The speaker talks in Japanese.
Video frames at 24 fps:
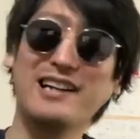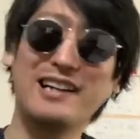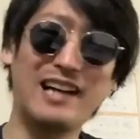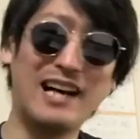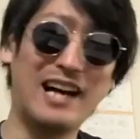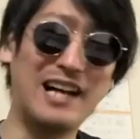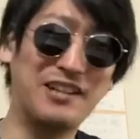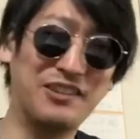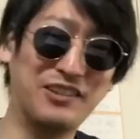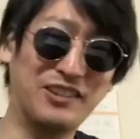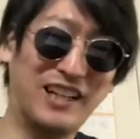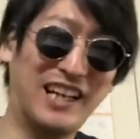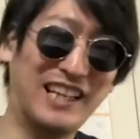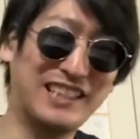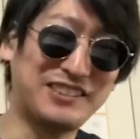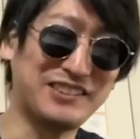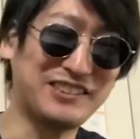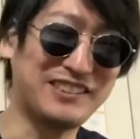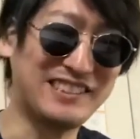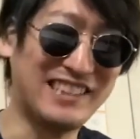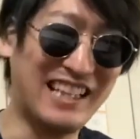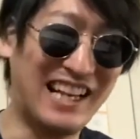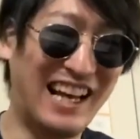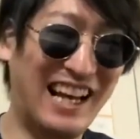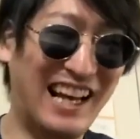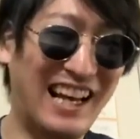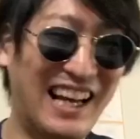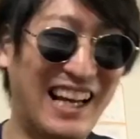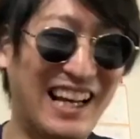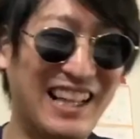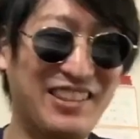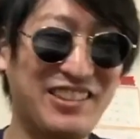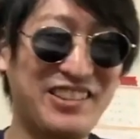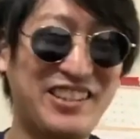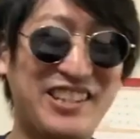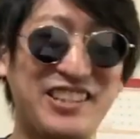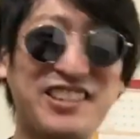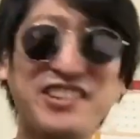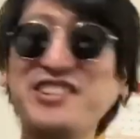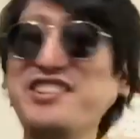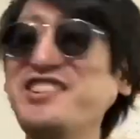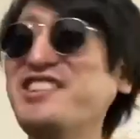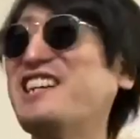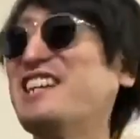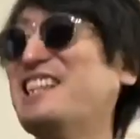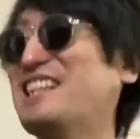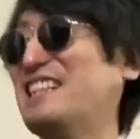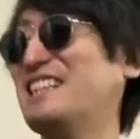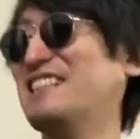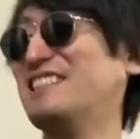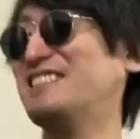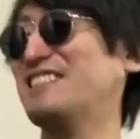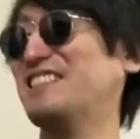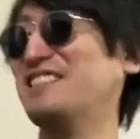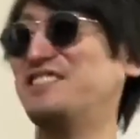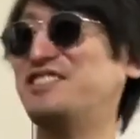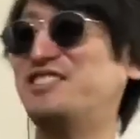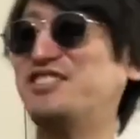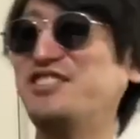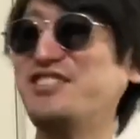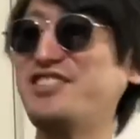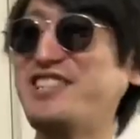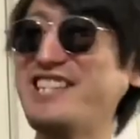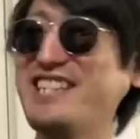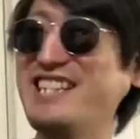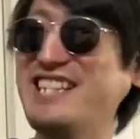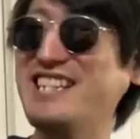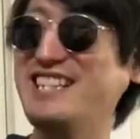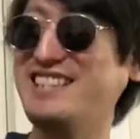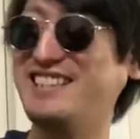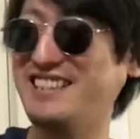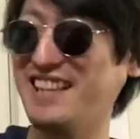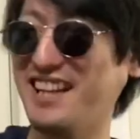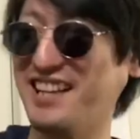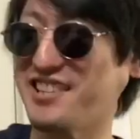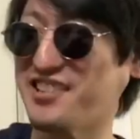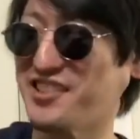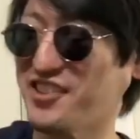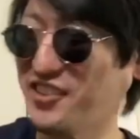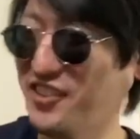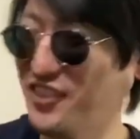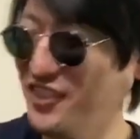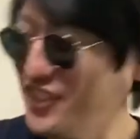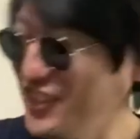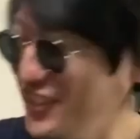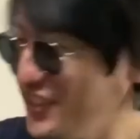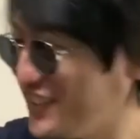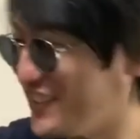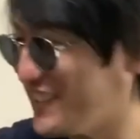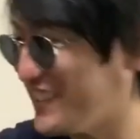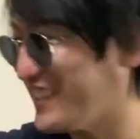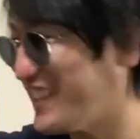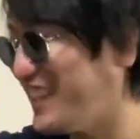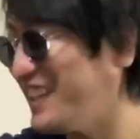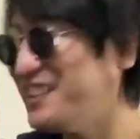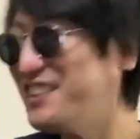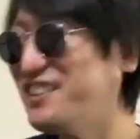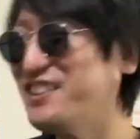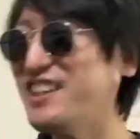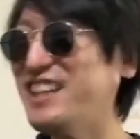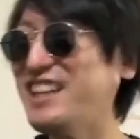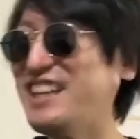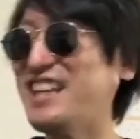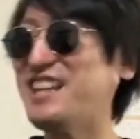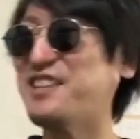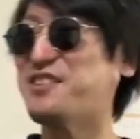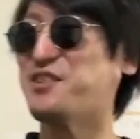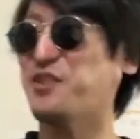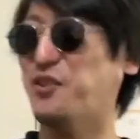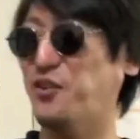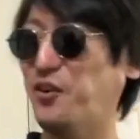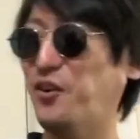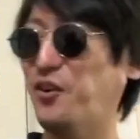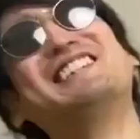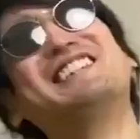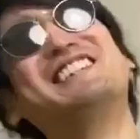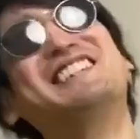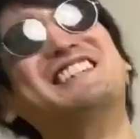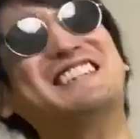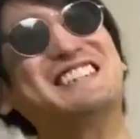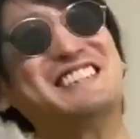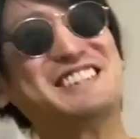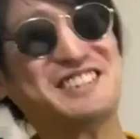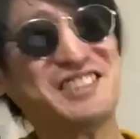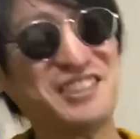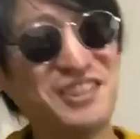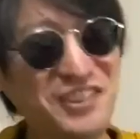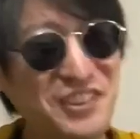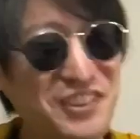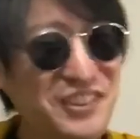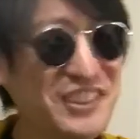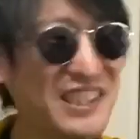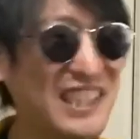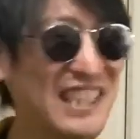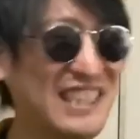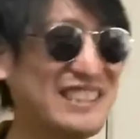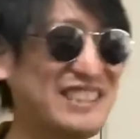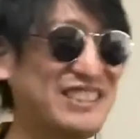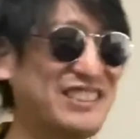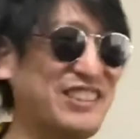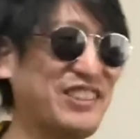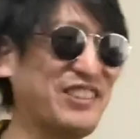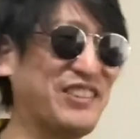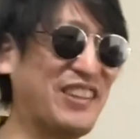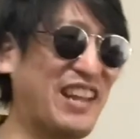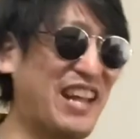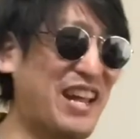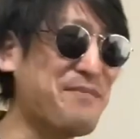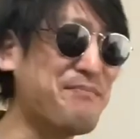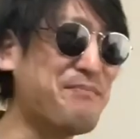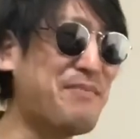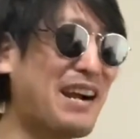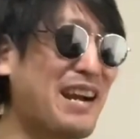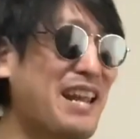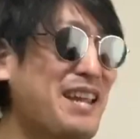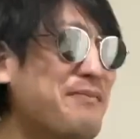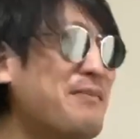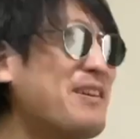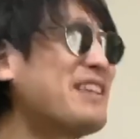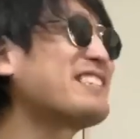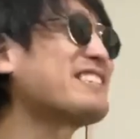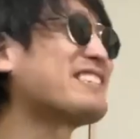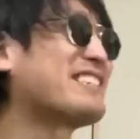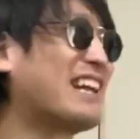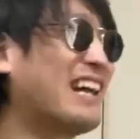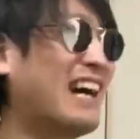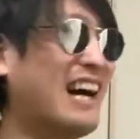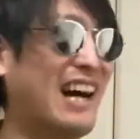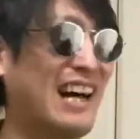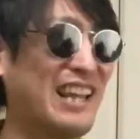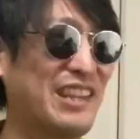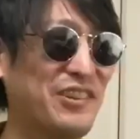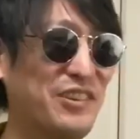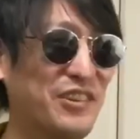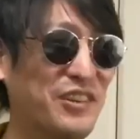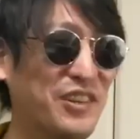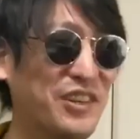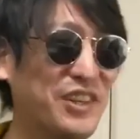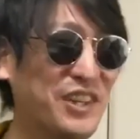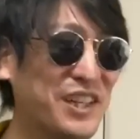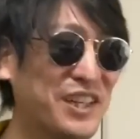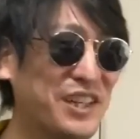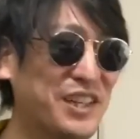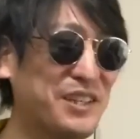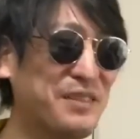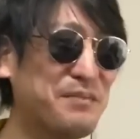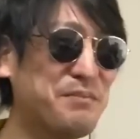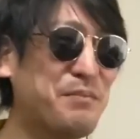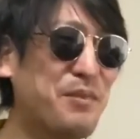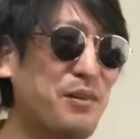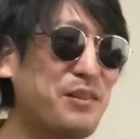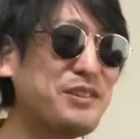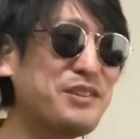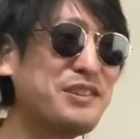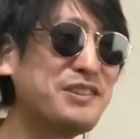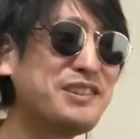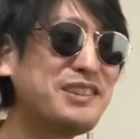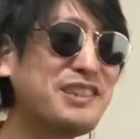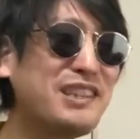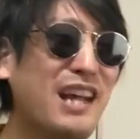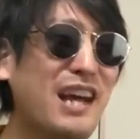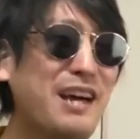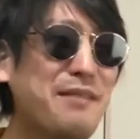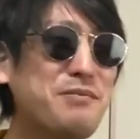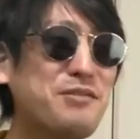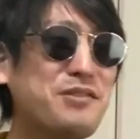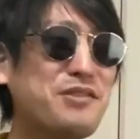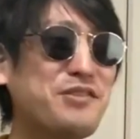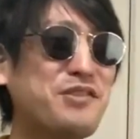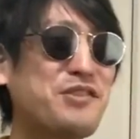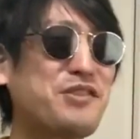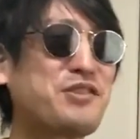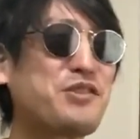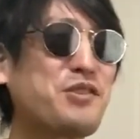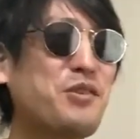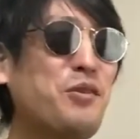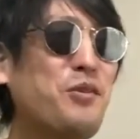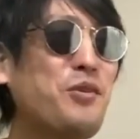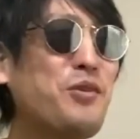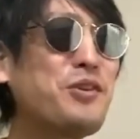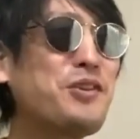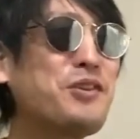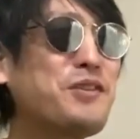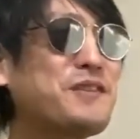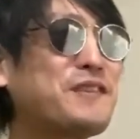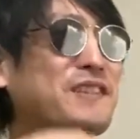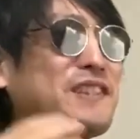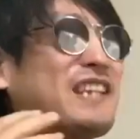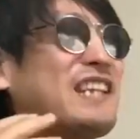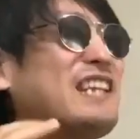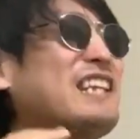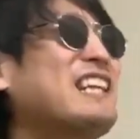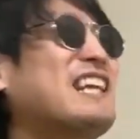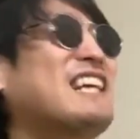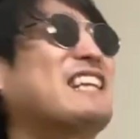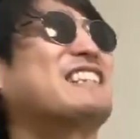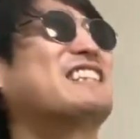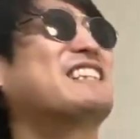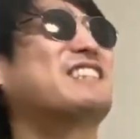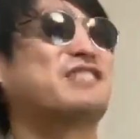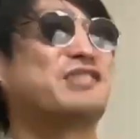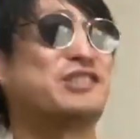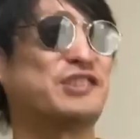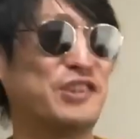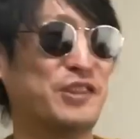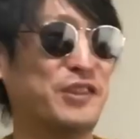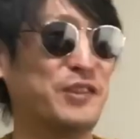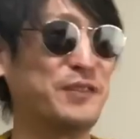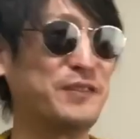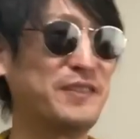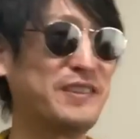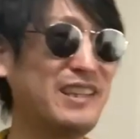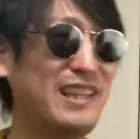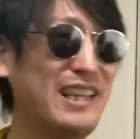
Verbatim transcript: あの、あとさ、あの、ひろゆかなりさん、寿司にさ、商品つけすぎでしょそうなんですよね。バレました。あの、僕多分醤油好きなんですよ。